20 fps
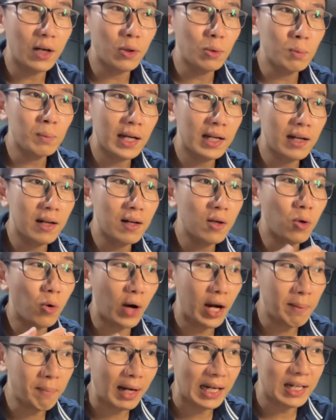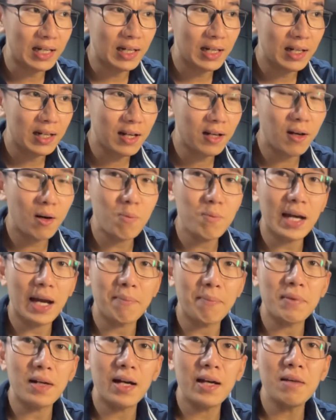của chúng ta nó khỏe mạnh nó không
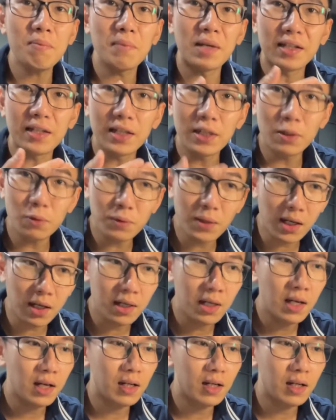cảm thấy bị thiếu chất